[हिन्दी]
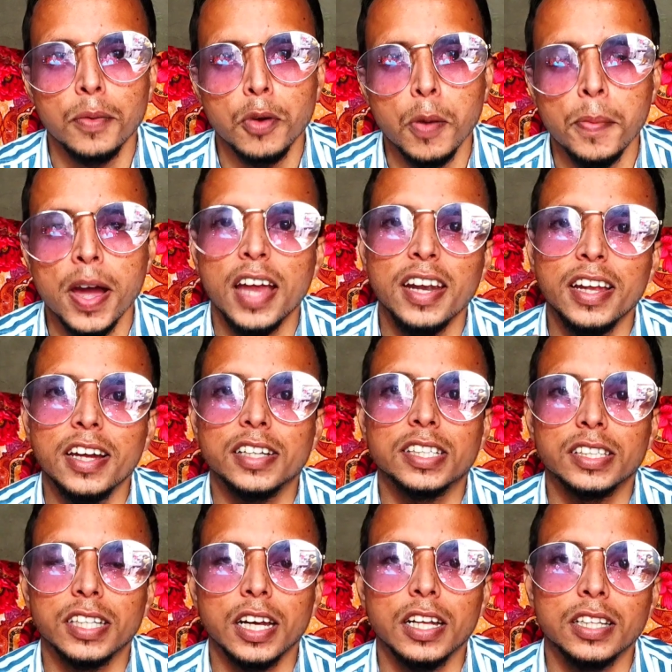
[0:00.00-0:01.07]
आपको बयान नहीं कर
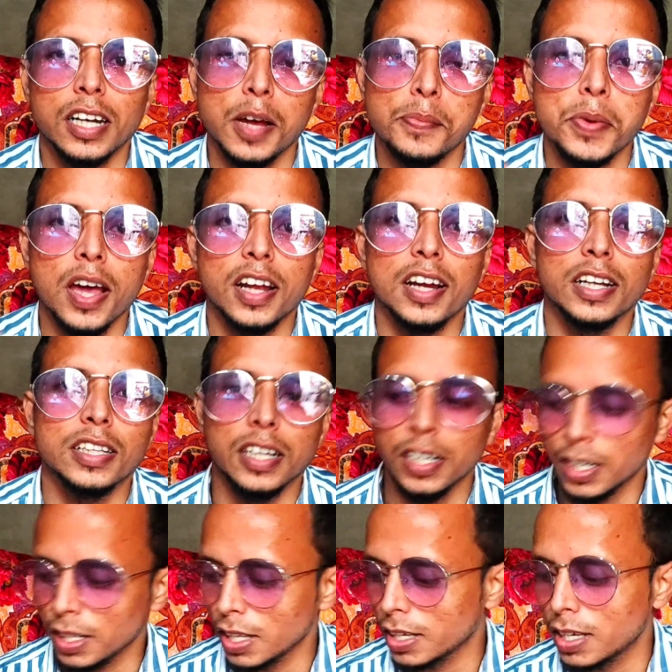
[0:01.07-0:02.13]
सकता यार इतना प्यार करते
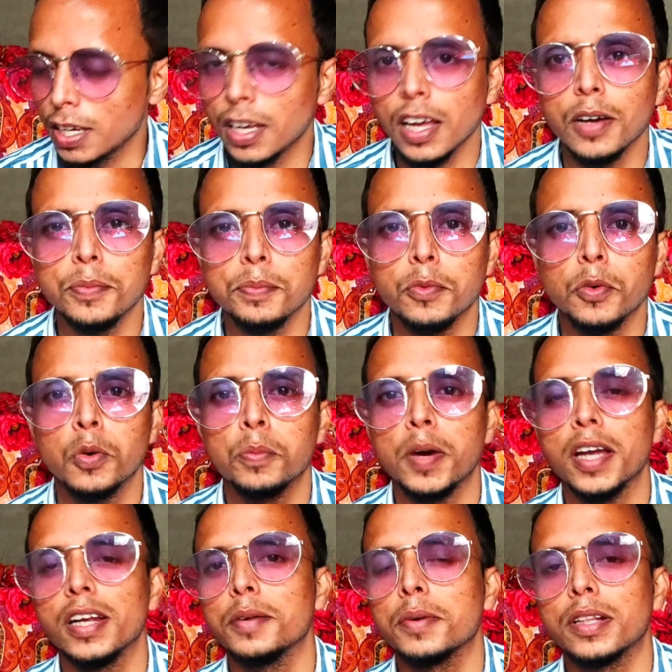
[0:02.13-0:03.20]
हैं ये देखिए उन
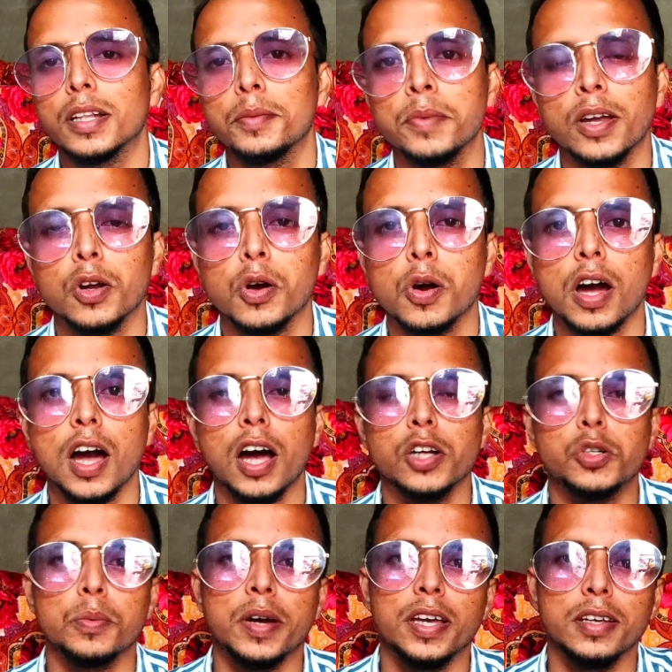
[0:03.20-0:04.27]
भाई ने मतलब मेरे को कहा
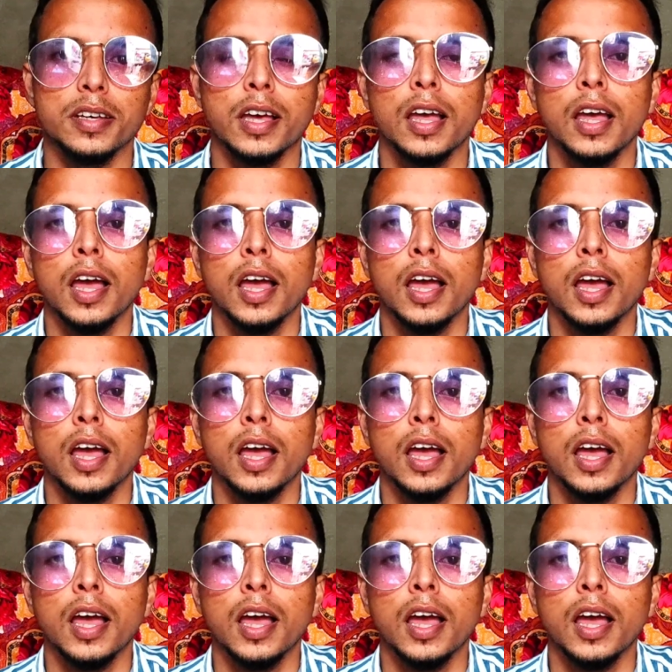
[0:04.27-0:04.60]
आशू भाई